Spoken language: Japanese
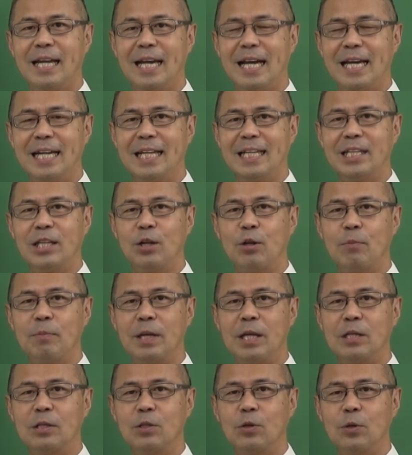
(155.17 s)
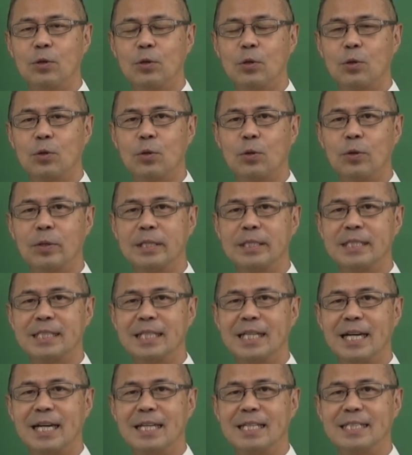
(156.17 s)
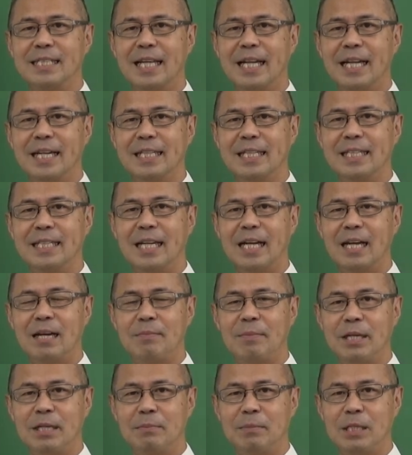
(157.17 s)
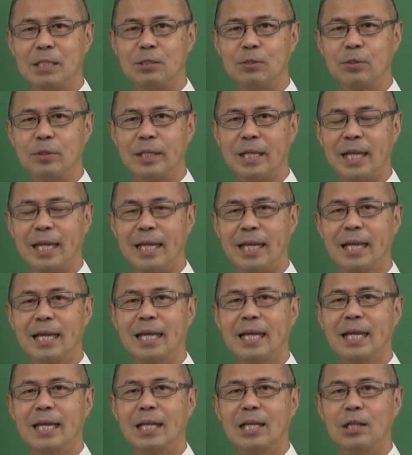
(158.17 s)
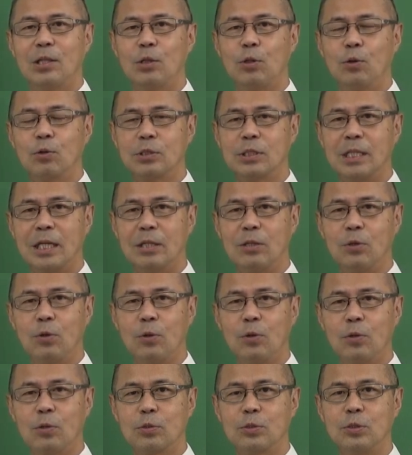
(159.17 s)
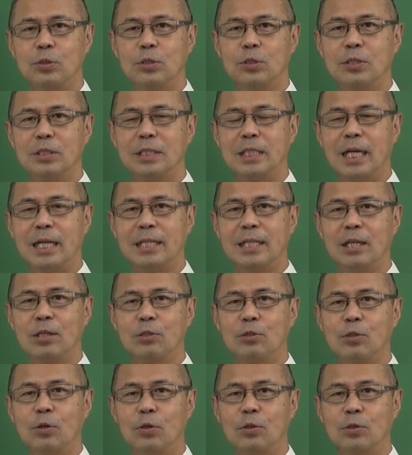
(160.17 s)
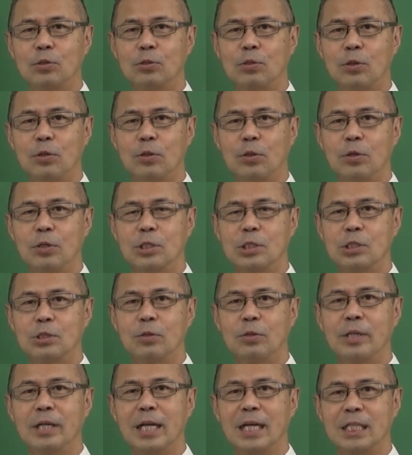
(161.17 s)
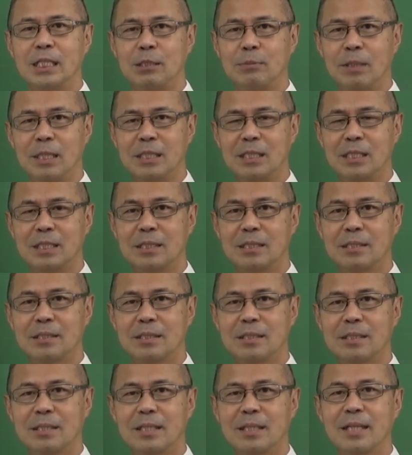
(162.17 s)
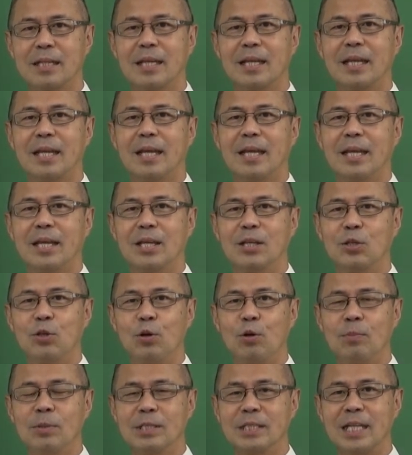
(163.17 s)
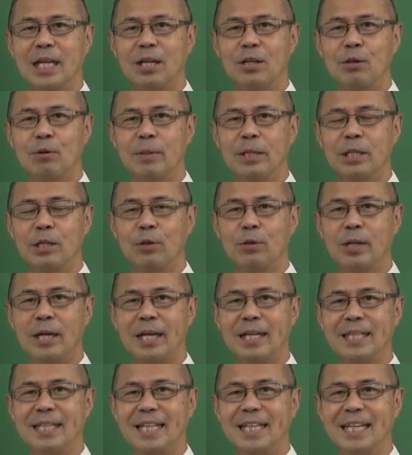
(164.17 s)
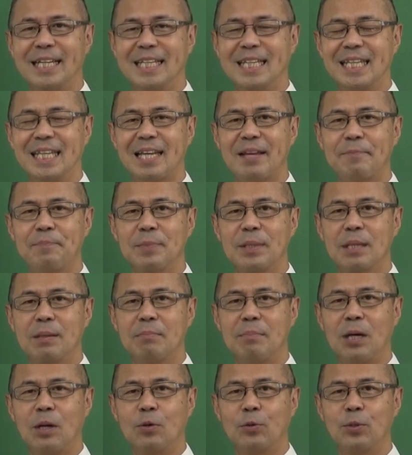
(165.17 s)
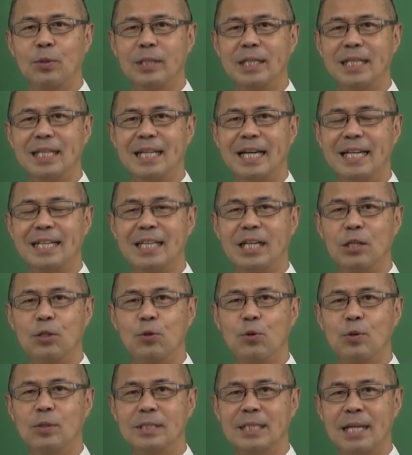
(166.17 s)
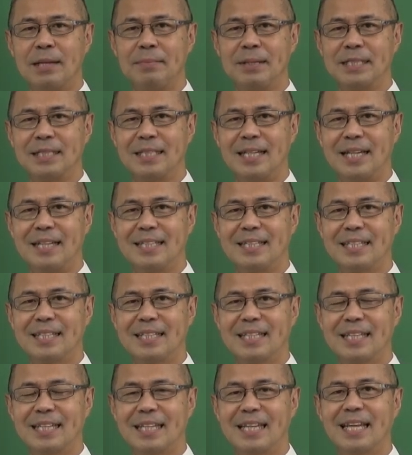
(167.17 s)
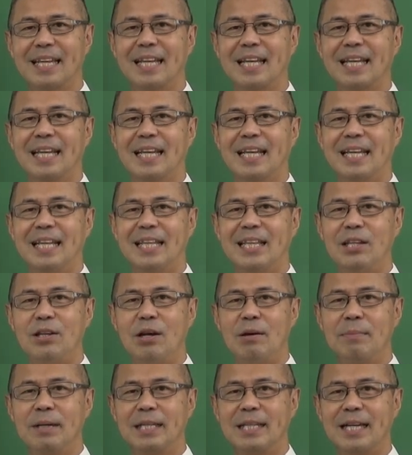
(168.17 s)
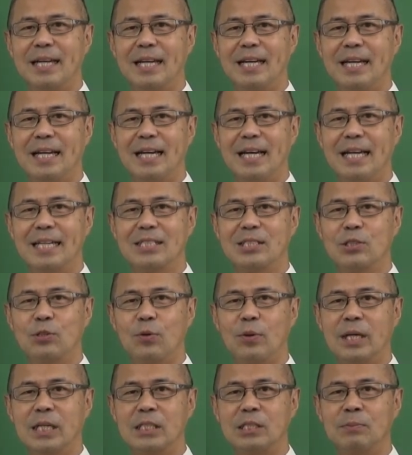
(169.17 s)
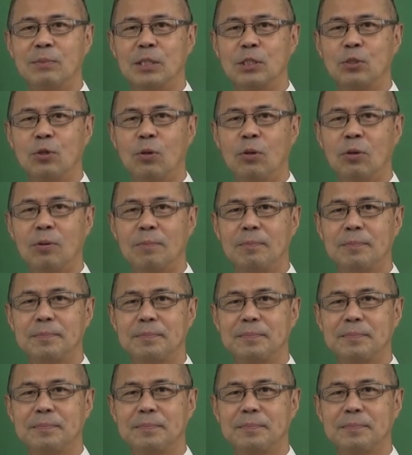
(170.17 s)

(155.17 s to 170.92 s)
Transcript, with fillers: あなたの勉強の効率がさらに高まりますので、読者登録、チャンネル登録をよろしくお願いします。今日も最後までご覧いただき、誠にありがとうございました。ではまた明日お会いしましょう。